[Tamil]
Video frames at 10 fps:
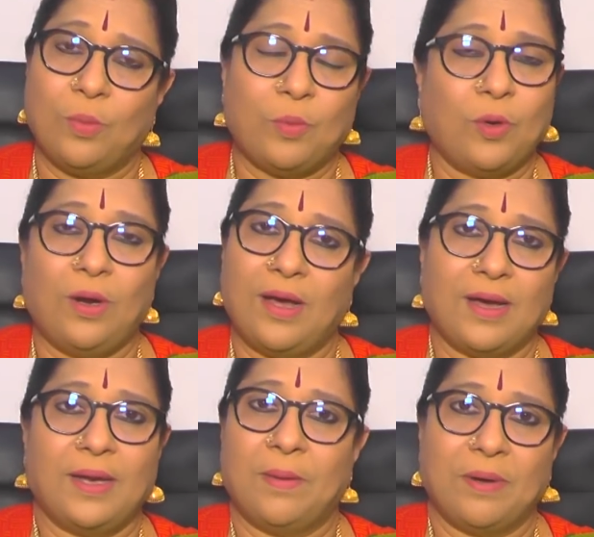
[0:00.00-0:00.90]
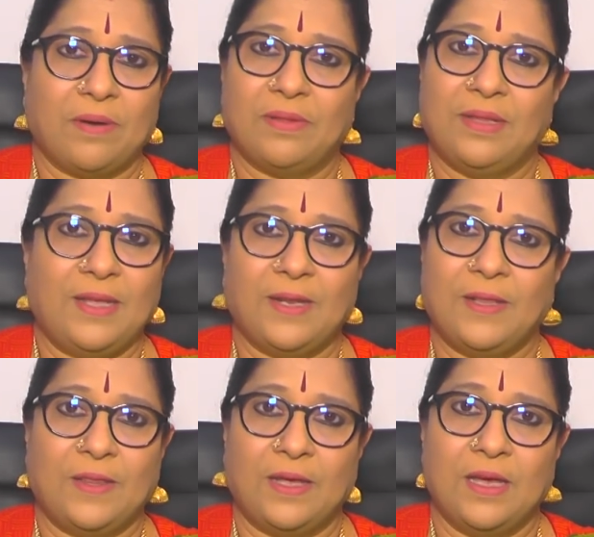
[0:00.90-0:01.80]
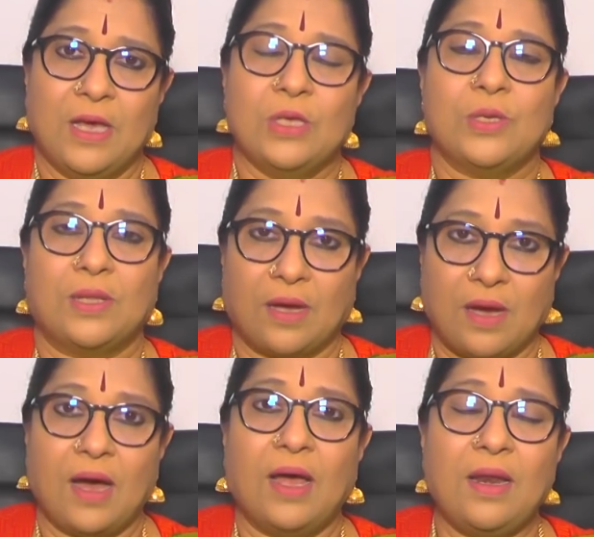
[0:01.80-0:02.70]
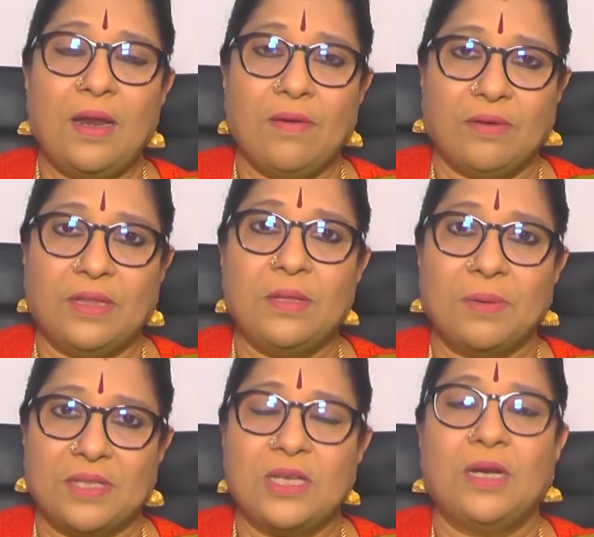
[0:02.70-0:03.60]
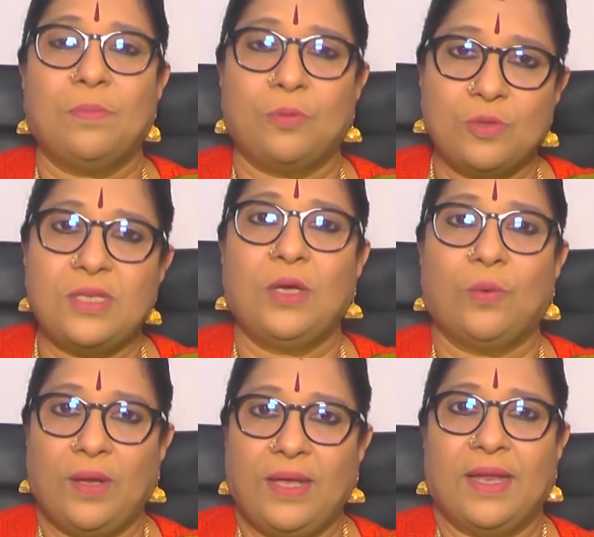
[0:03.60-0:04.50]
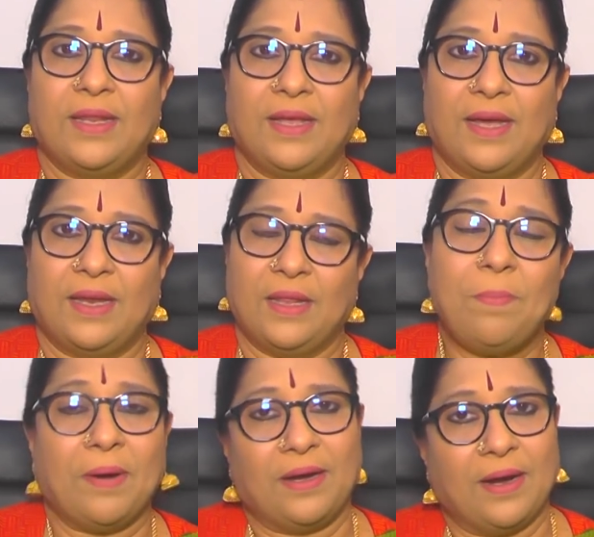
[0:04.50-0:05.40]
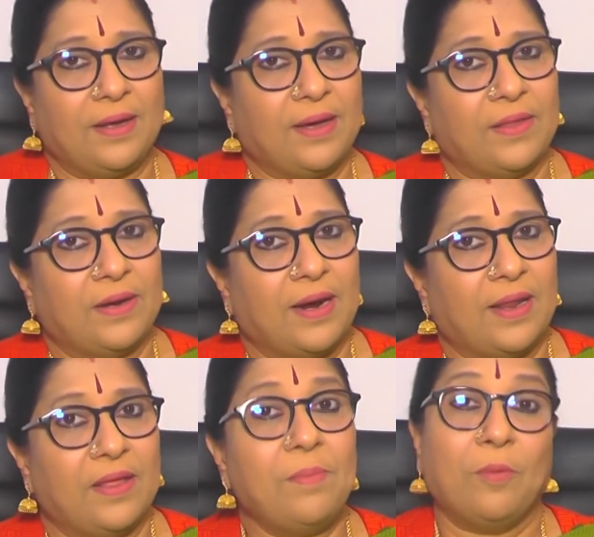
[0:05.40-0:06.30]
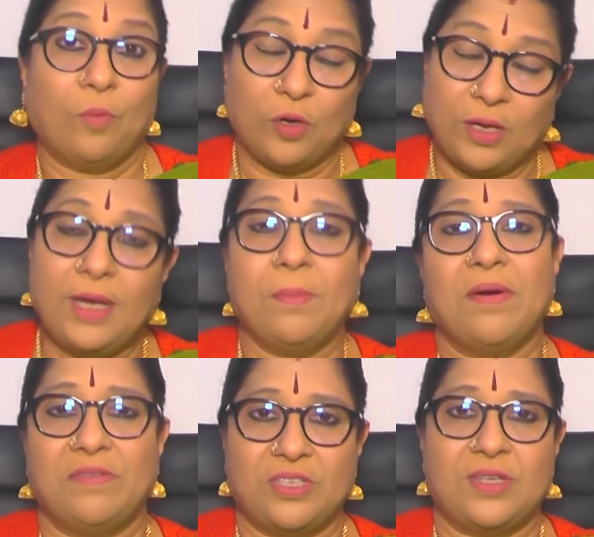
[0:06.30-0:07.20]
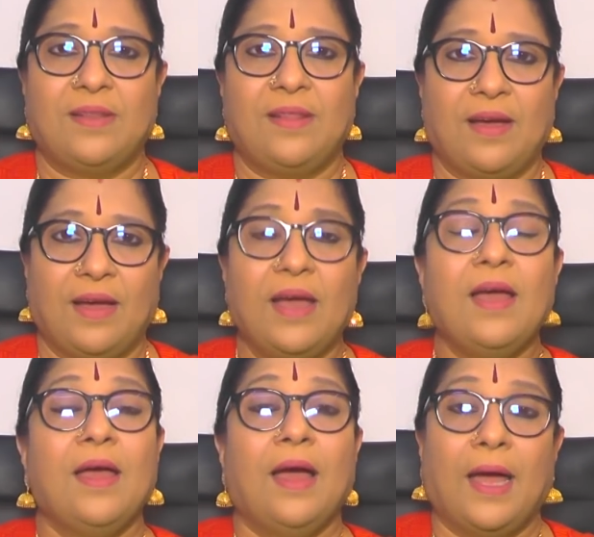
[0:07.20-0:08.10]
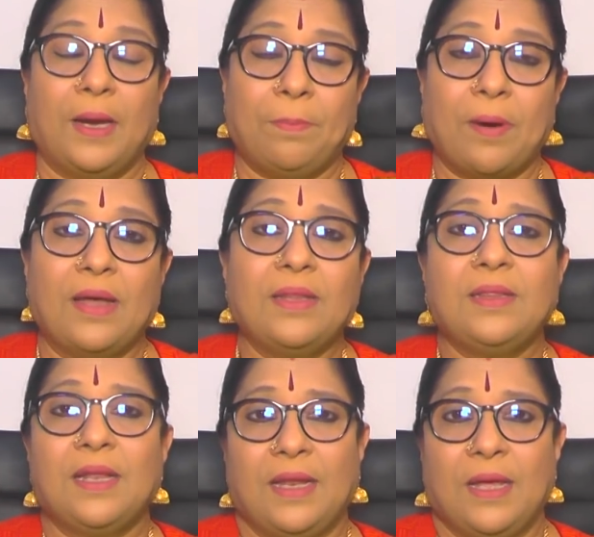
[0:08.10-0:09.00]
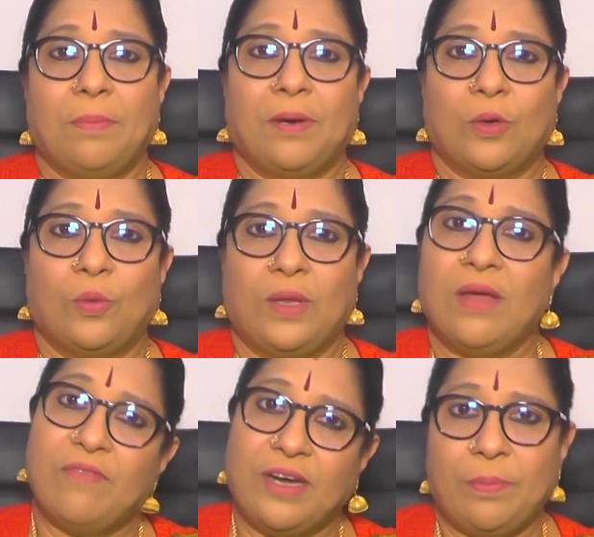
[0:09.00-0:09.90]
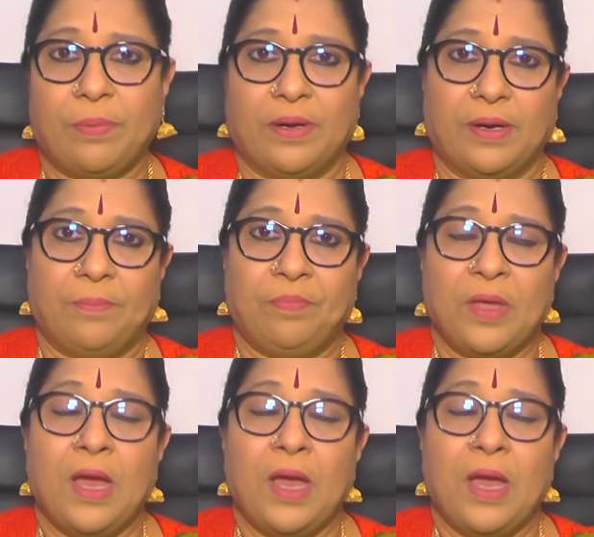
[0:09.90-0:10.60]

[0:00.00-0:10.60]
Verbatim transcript: ஒரு பொருளாக நமக்கு வந்து இருந்தது ஸோ இந்த காலில் வந்து மஞ்சளை பூசி குளிக்கிறதுங்கிறதே பெண்களுக்கு அதனால தான் முக்கியமாக வச்சுருந்தாங்க அண்ட் பாதத்தில் ஏற்படக்கூடிய வெடிப்புகள்